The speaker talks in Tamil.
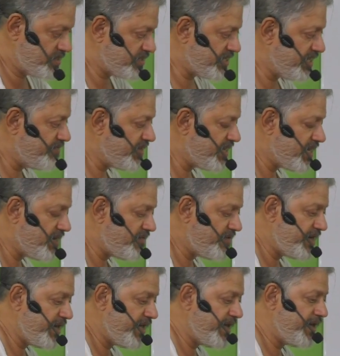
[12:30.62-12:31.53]
சிவன்
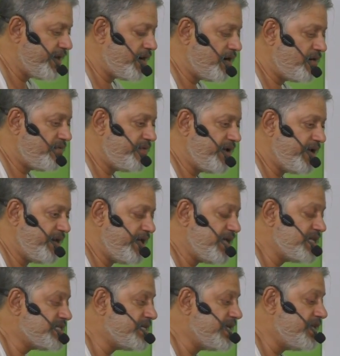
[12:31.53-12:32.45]
அவனே
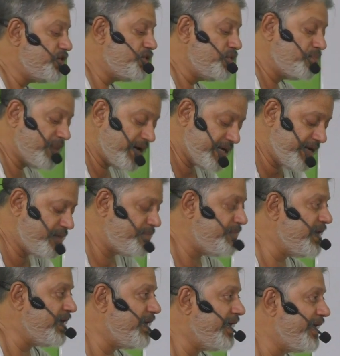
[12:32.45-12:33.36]
ஆவேனே சிறிதும்
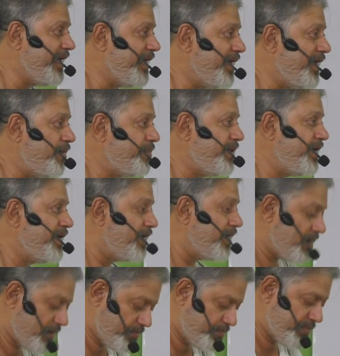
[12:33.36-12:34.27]
ஐயம் இல்லை
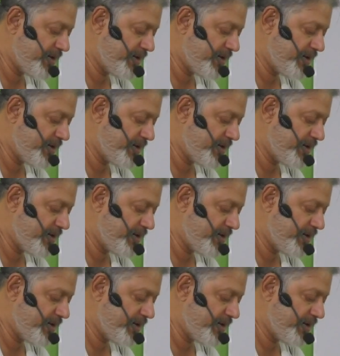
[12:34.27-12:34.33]
அப்படின்னு எல்லாம்